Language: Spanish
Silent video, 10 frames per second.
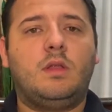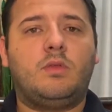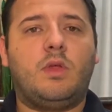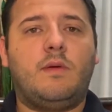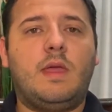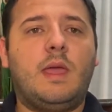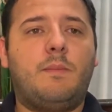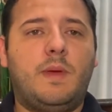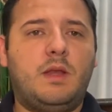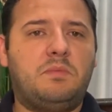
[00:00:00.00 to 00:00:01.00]

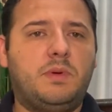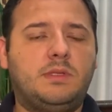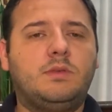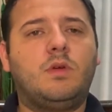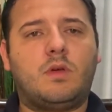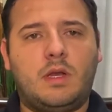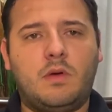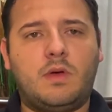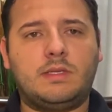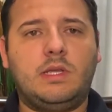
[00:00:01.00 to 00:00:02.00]
todavía, pero pues yo
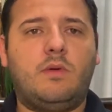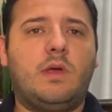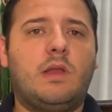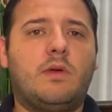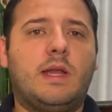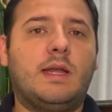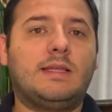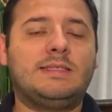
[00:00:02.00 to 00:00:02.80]
creo que sí lo voy a lograr.